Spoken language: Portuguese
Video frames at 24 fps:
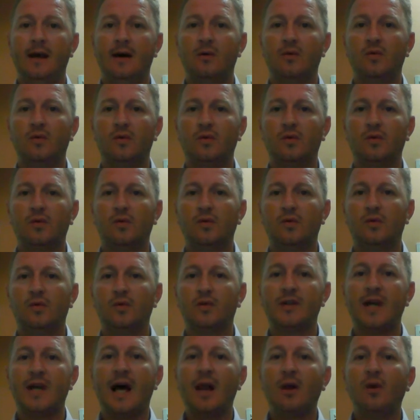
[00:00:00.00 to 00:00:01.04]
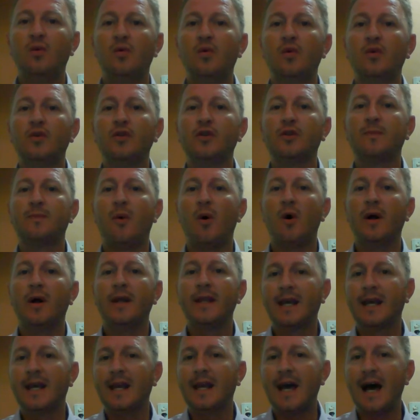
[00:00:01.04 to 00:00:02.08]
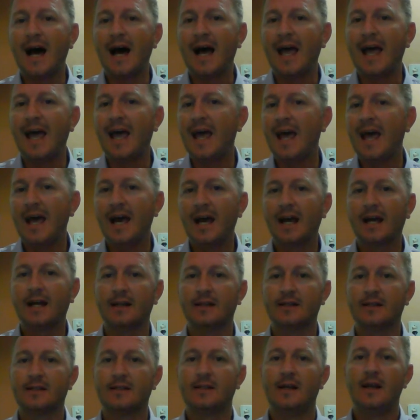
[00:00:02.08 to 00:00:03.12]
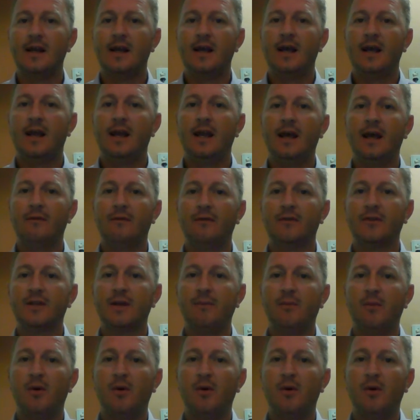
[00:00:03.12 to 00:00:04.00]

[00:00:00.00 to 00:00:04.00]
Né? O, o, os alunos podem criar regras, né?